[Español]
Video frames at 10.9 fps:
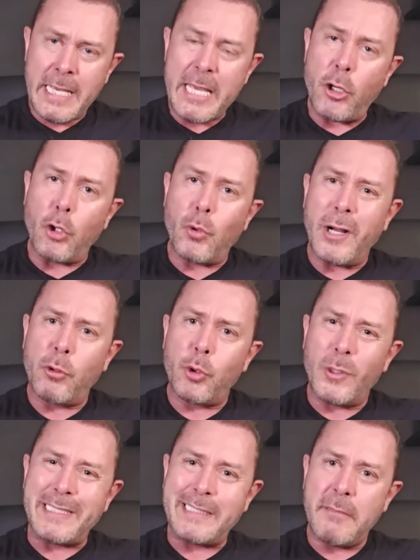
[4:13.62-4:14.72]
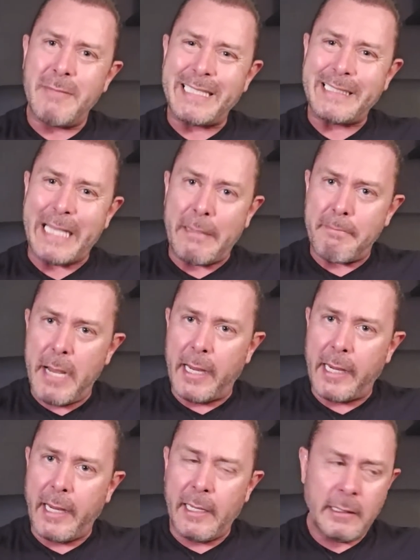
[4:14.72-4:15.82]
y con una autoestima tan
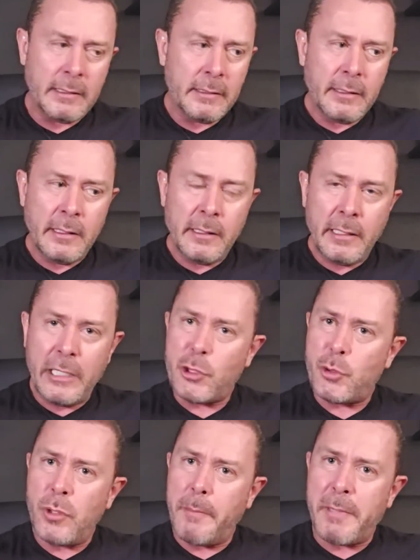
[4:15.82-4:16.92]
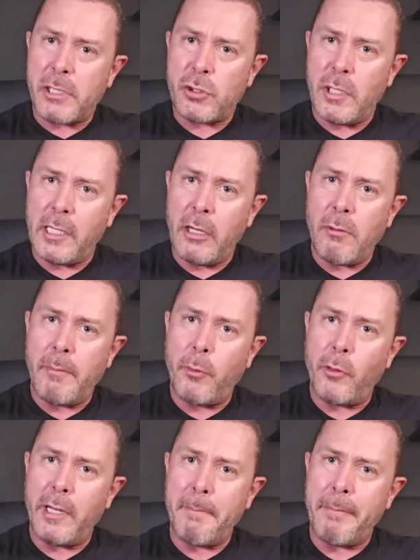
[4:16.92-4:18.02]
baja, es una persona que no va a
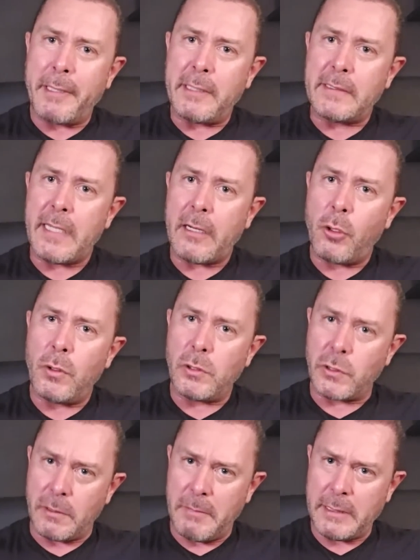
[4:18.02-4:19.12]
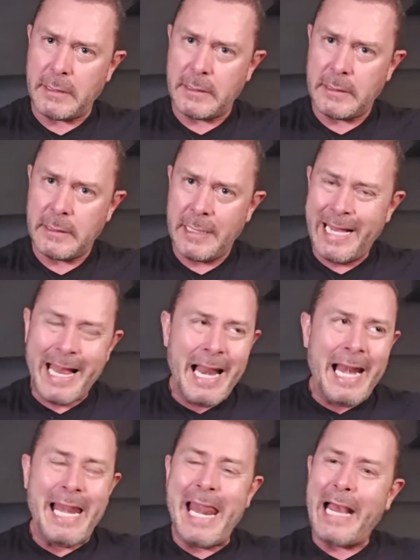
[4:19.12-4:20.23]
poder empatizar con los demás.
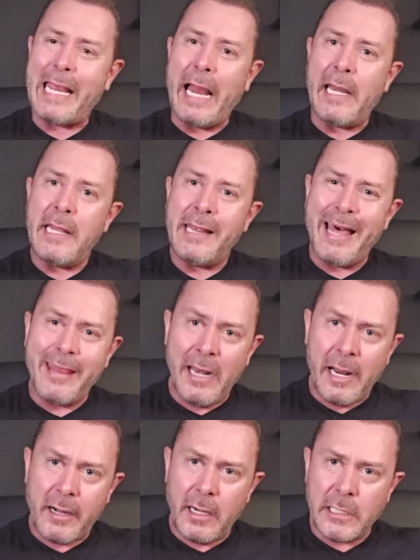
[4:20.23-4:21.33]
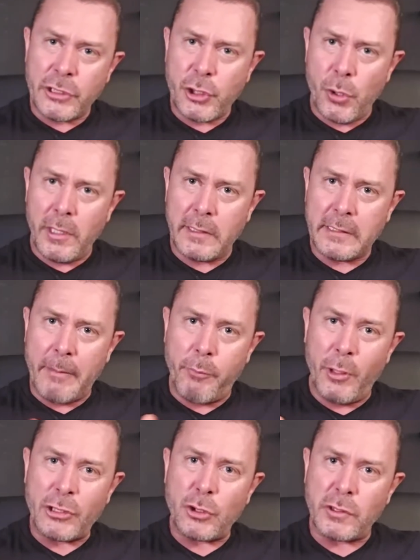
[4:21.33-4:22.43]
La calidad de las relaciones que
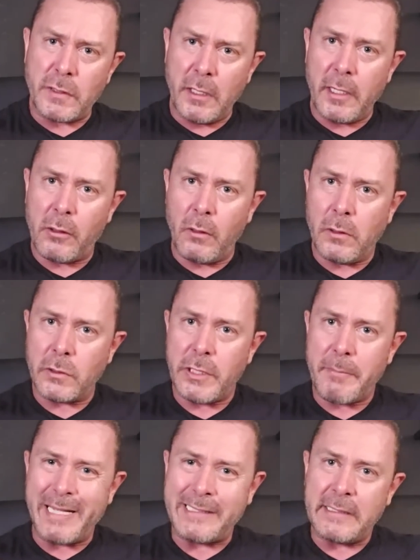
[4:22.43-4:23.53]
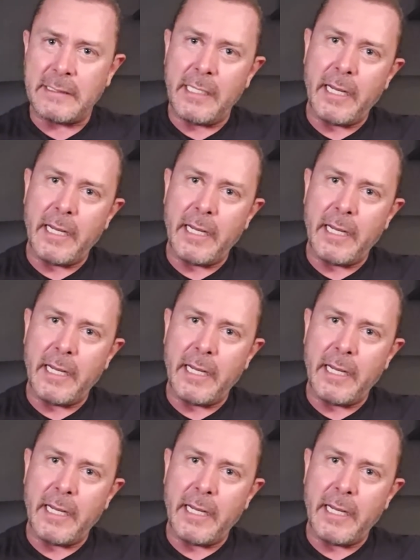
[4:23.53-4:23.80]
puedes sostener con los demás es